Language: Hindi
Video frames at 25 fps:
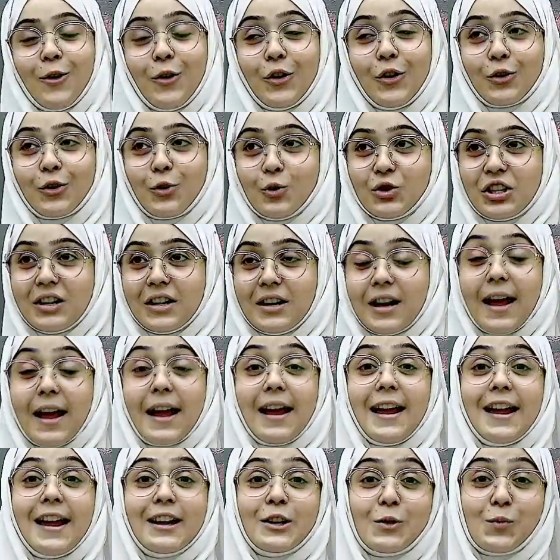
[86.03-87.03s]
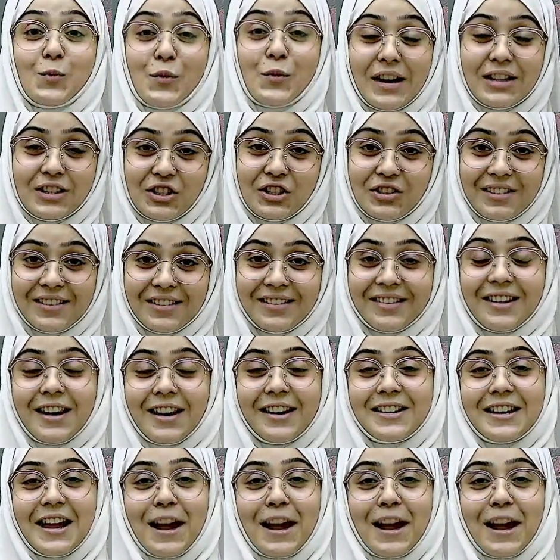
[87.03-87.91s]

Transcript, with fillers: और कुछ नए एडवेंचर्स का